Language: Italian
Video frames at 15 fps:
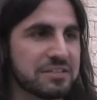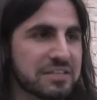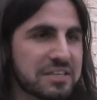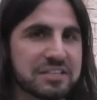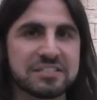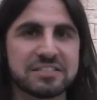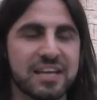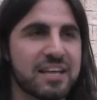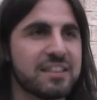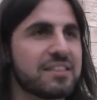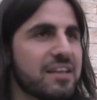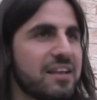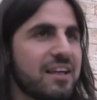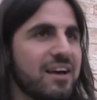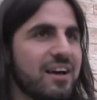
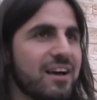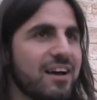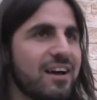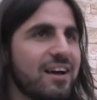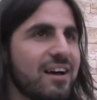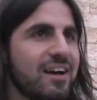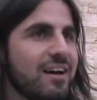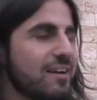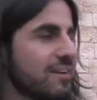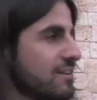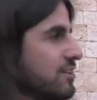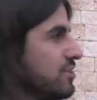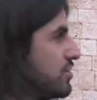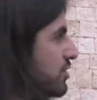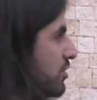interessante la,
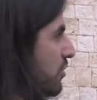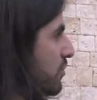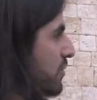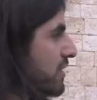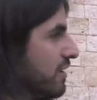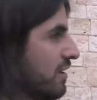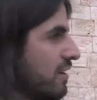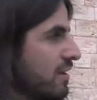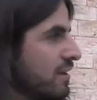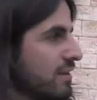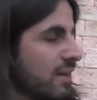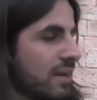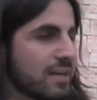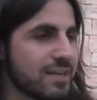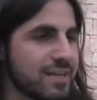il giro qui
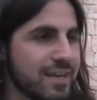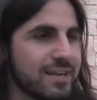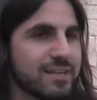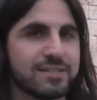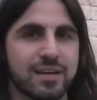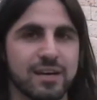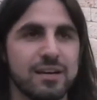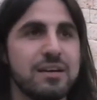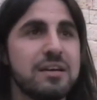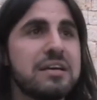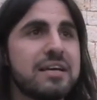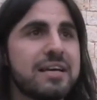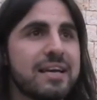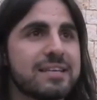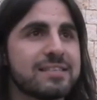nella chiesa
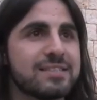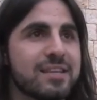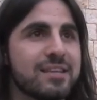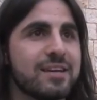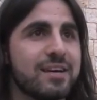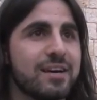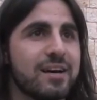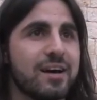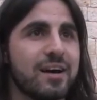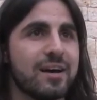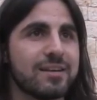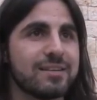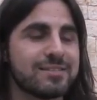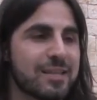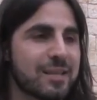è
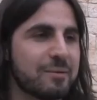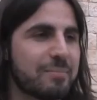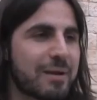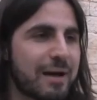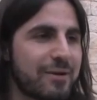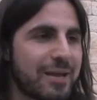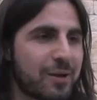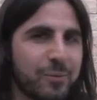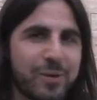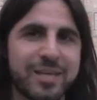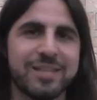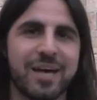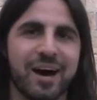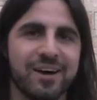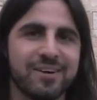stata, è stata brava la
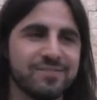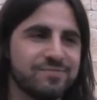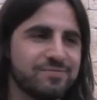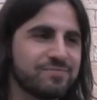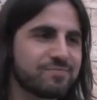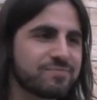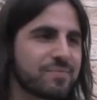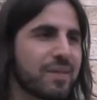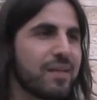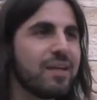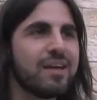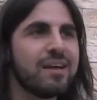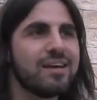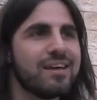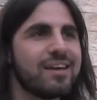guida.
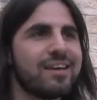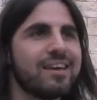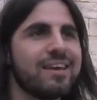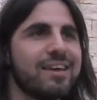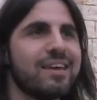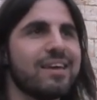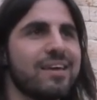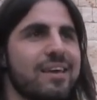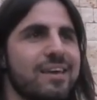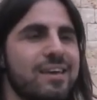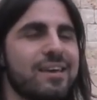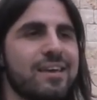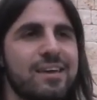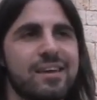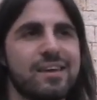
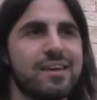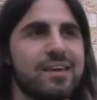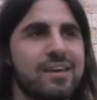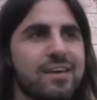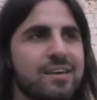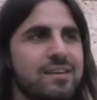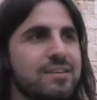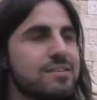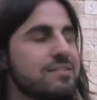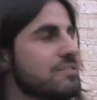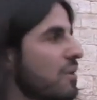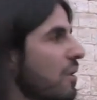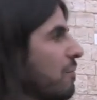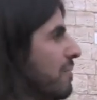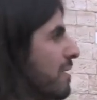E,
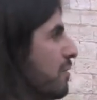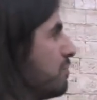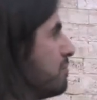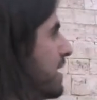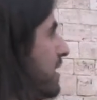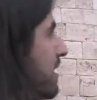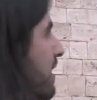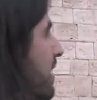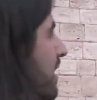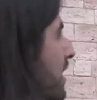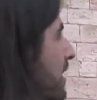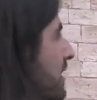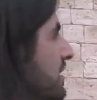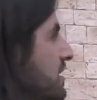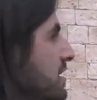vabbè, un
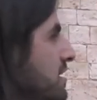bella,